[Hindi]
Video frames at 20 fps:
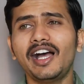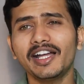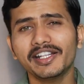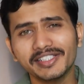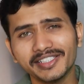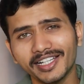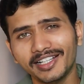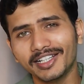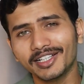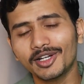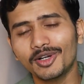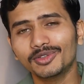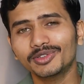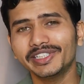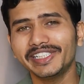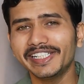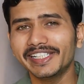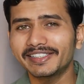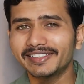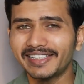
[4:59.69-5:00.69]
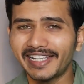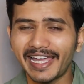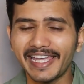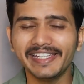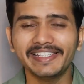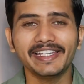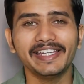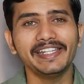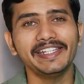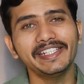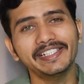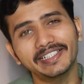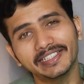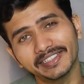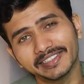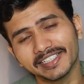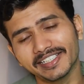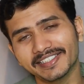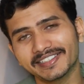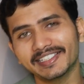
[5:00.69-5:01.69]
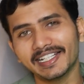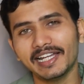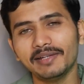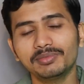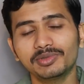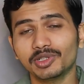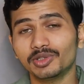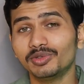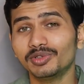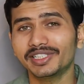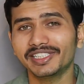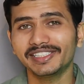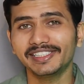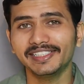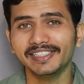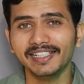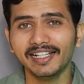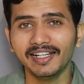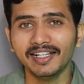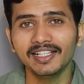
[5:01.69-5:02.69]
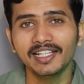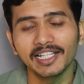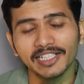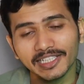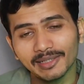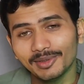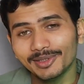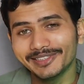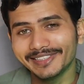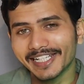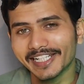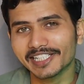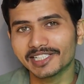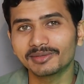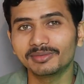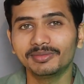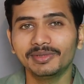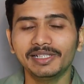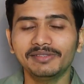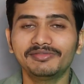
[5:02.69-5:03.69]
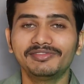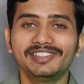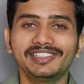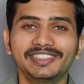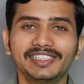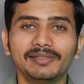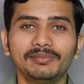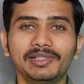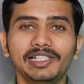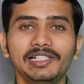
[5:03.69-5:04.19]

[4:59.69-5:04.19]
अच्छा लगा हो तो एक लाइक एक सब्सक्राइब जरूर कीजिएगा कि हम लोग नेक्स्ट में फिर से